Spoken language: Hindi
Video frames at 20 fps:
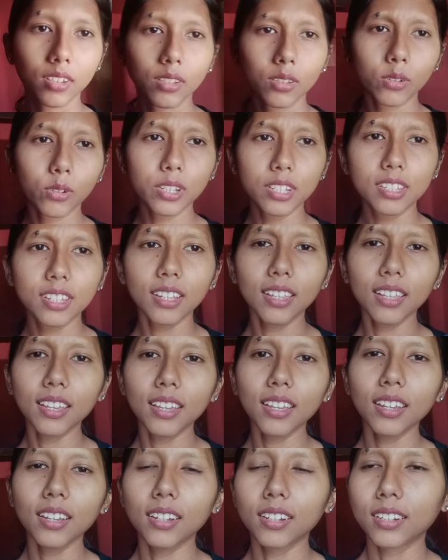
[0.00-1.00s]
तो
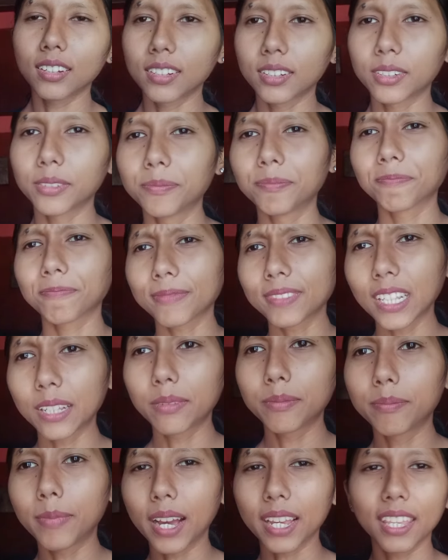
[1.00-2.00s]
इसीलिए
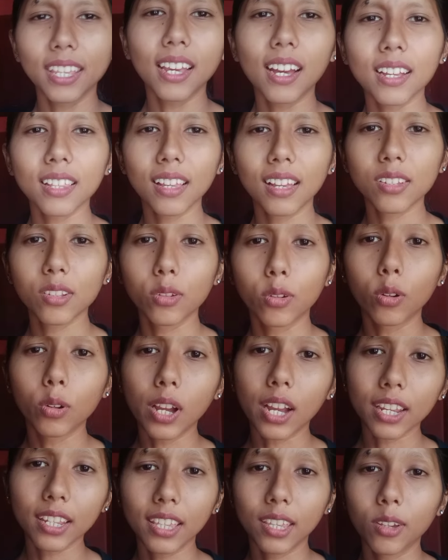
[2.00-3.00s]
बाकी का क्लास
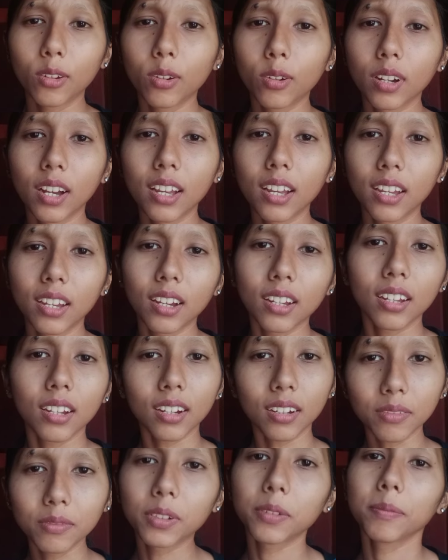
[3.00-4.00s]
होगा कि नहीं होगा
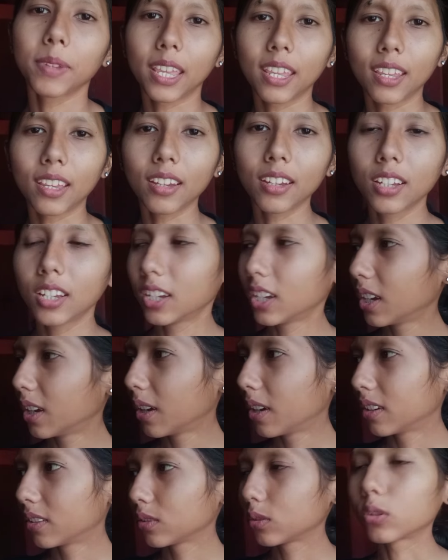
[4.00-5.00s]
कंफर्म नहीं है
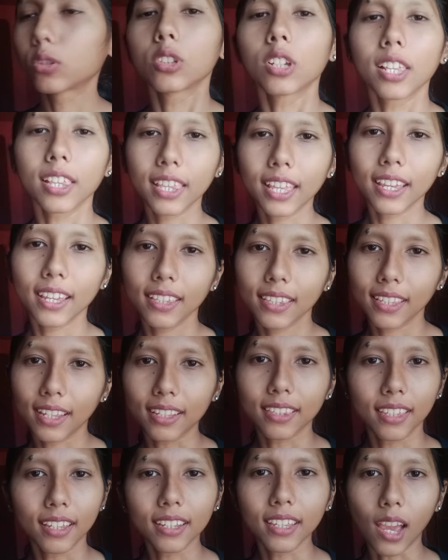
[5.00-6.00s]
तो चलते हैं
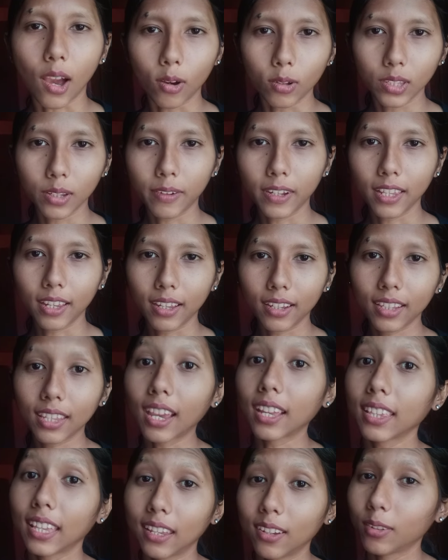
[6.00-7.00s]
देखते हैं क्या होने वाला है
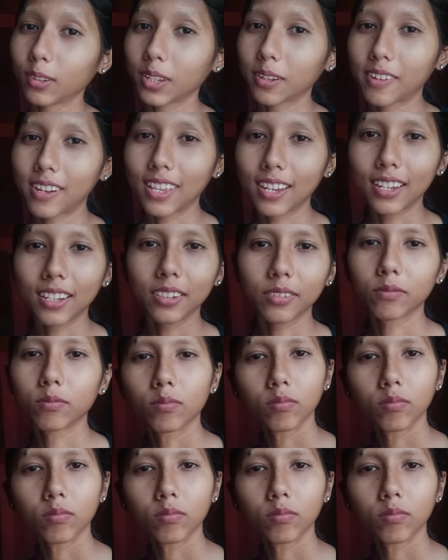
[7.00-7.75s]
क्या नहीं होने वाला है